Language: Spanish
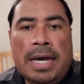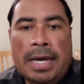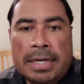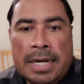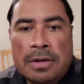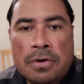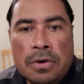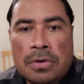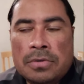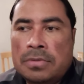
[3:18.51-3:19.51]

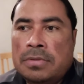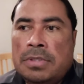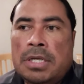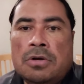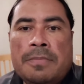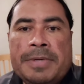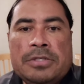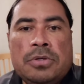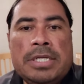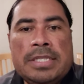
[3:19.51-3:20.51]
arrancó y el
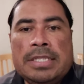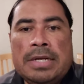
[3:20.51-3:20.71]
compresor está